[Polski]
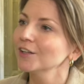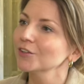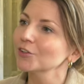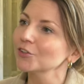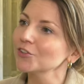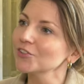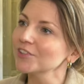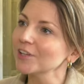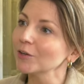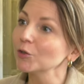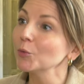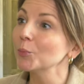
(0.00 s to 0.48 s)
To
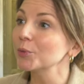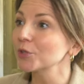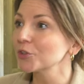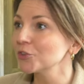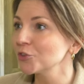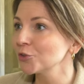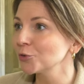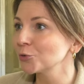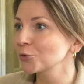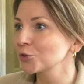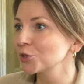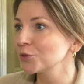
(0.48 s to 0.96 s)
jest cały
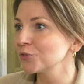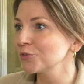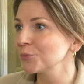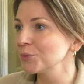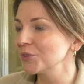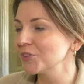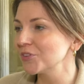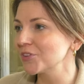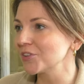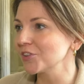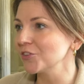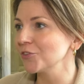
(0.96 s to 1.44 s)
proces, który w
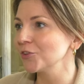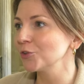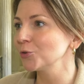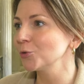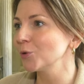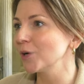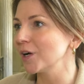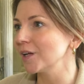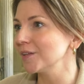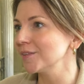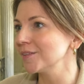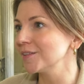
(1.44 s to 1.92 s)
Ministerstwie
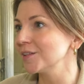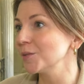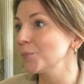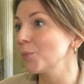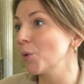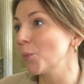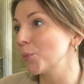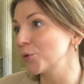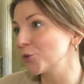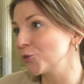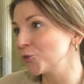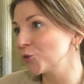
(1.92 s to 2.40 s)
Edukacji
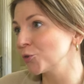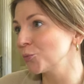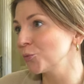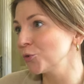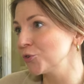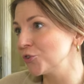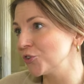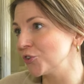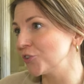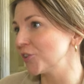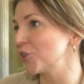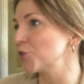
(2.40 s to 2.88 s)
po prostu
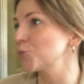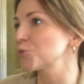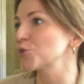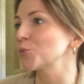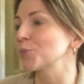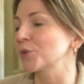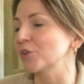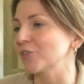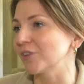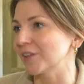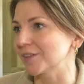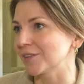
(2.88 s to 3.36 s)
musi zostać
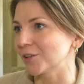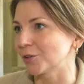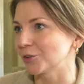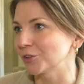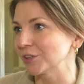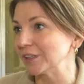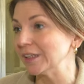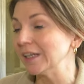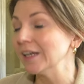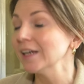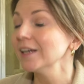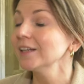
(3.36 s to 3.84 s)
przeprowadzony.